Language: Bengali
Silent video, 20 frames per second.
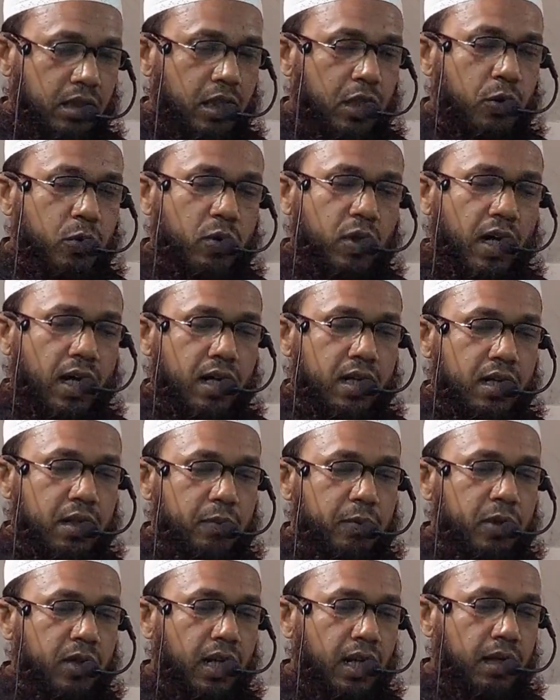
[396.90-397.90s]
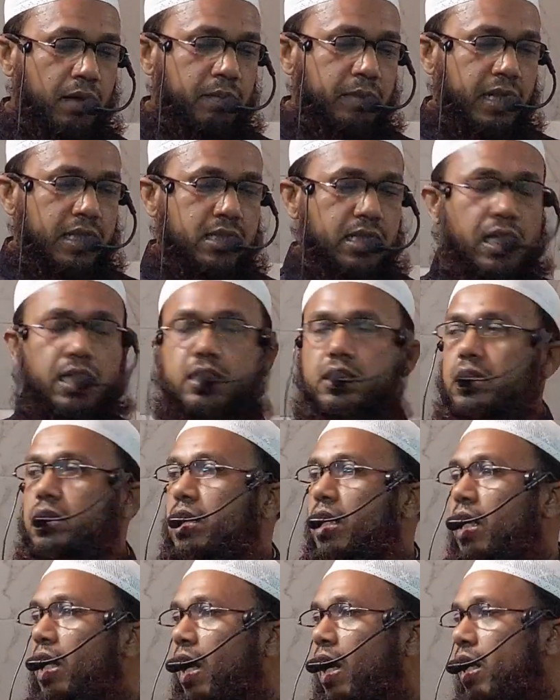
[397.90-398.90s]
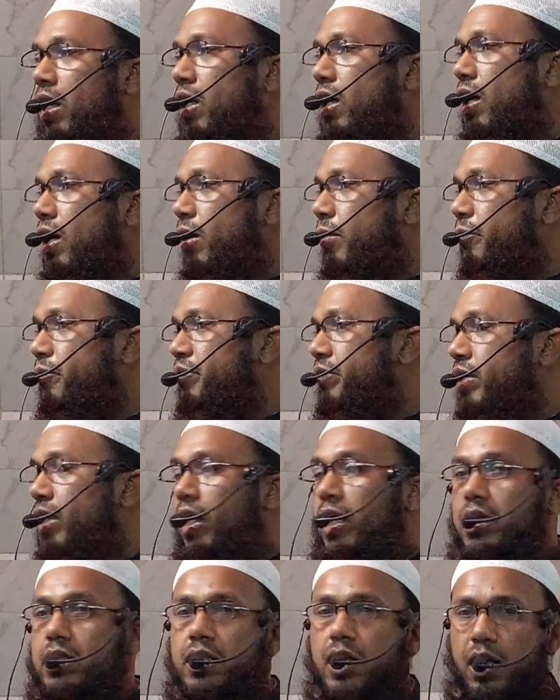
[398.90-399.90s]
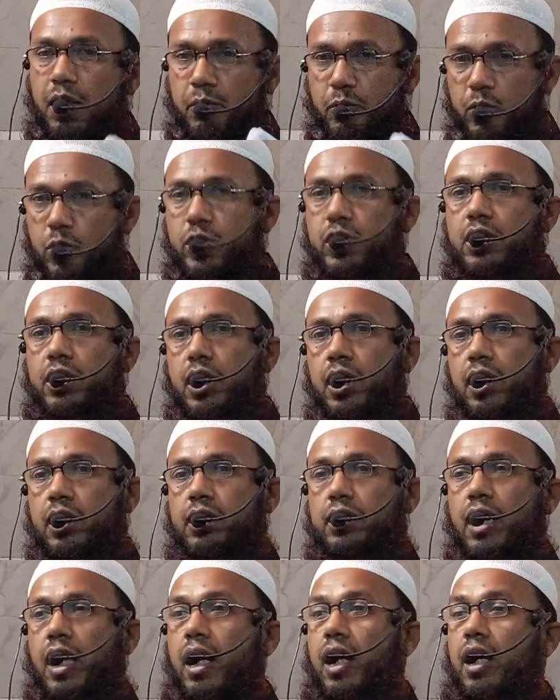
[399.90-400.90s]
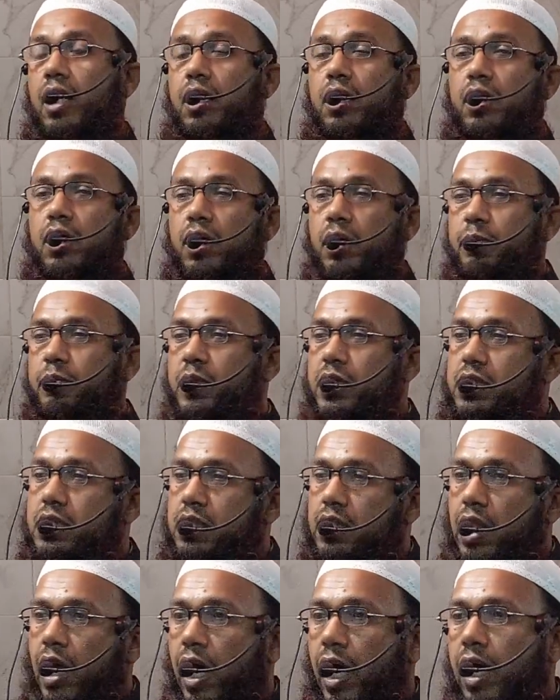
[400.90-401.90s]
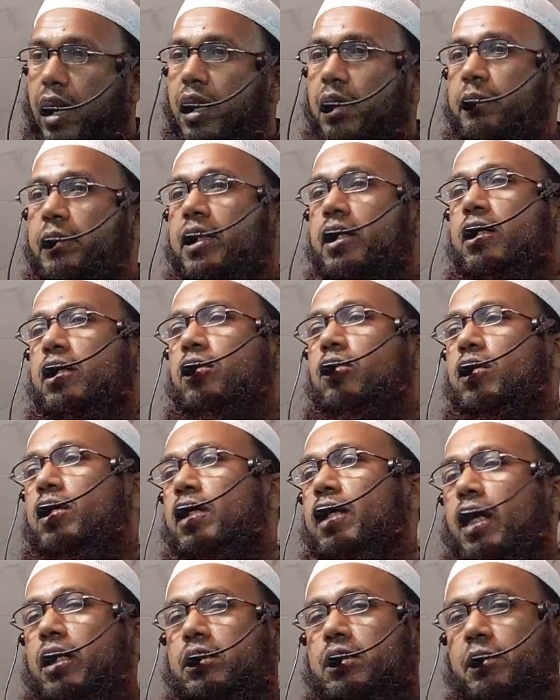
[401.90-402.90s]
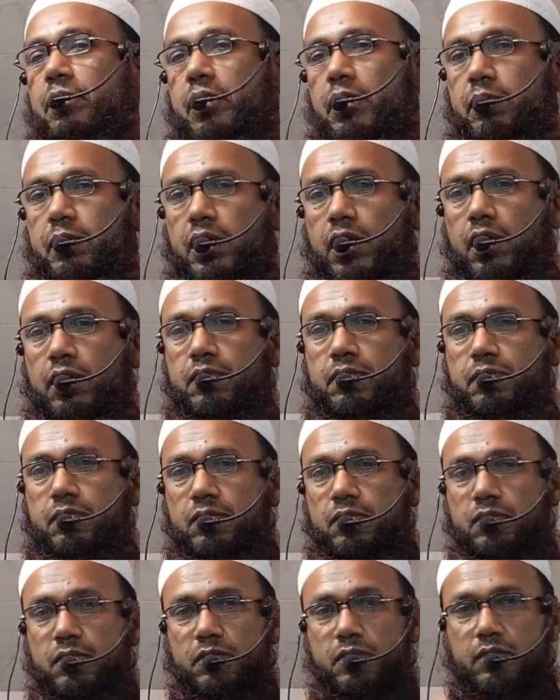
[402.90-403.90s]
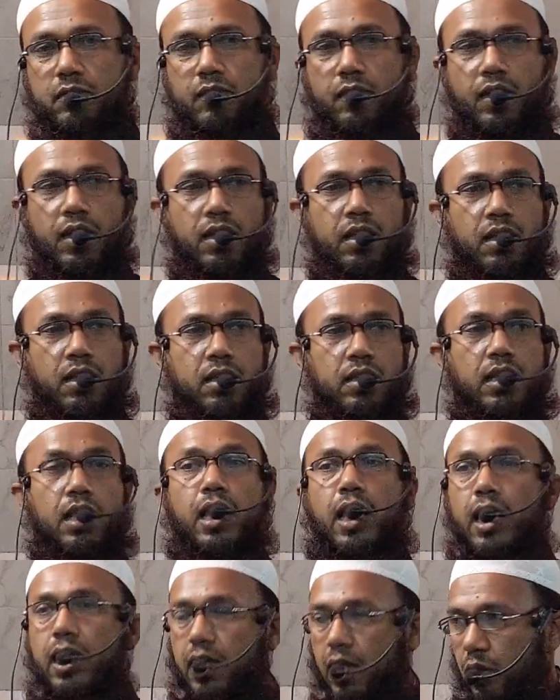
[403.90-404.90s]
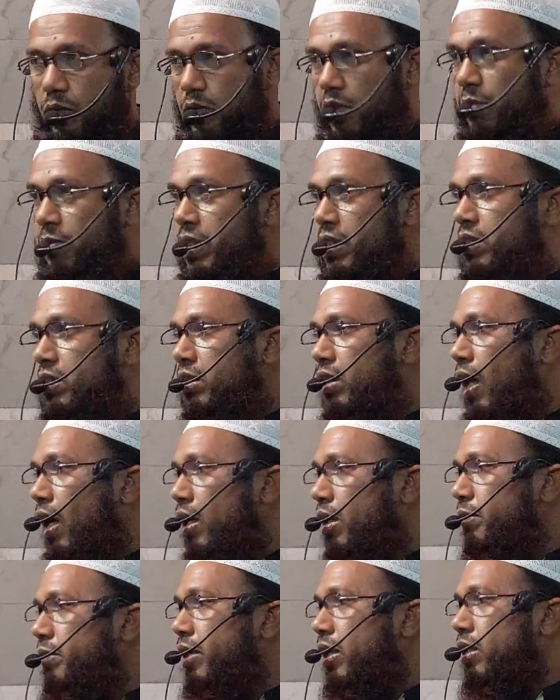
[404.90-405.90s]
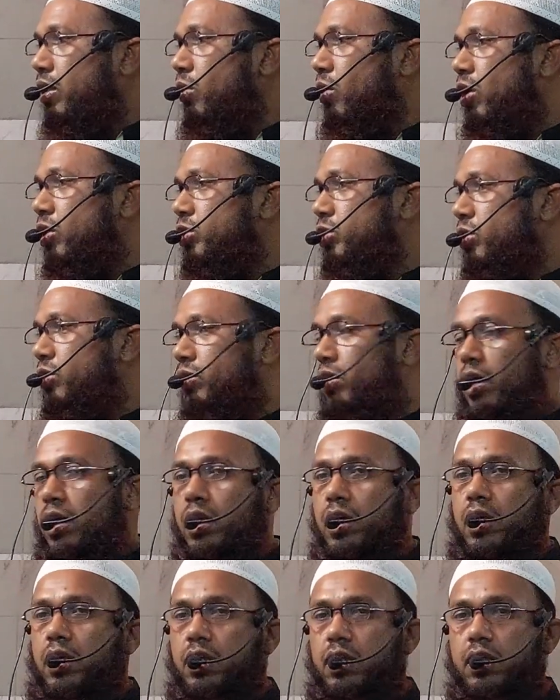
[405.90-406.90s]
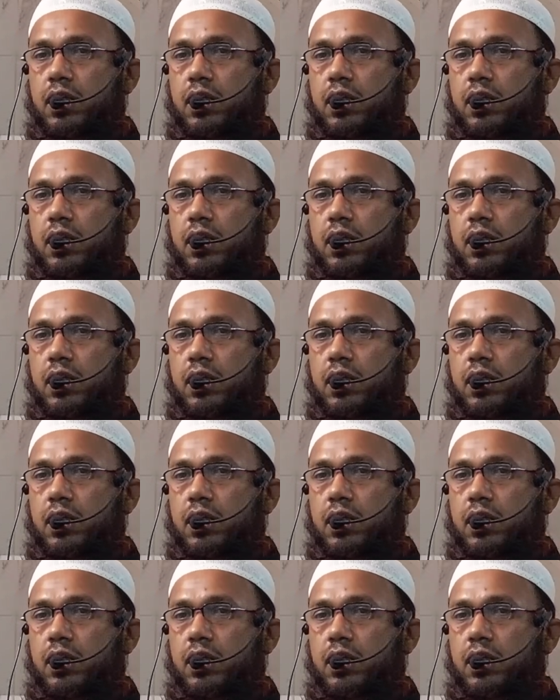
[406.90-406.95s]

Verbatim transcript: ইউকার রিবনাল মাসাজিদ আল হারাম এই যারা মুশরিক তারা মসজিদে হারামের নিকটেই আসতে পারবে না তো এইটাও তো মসজিদ হারামের একটা অংশ নাকি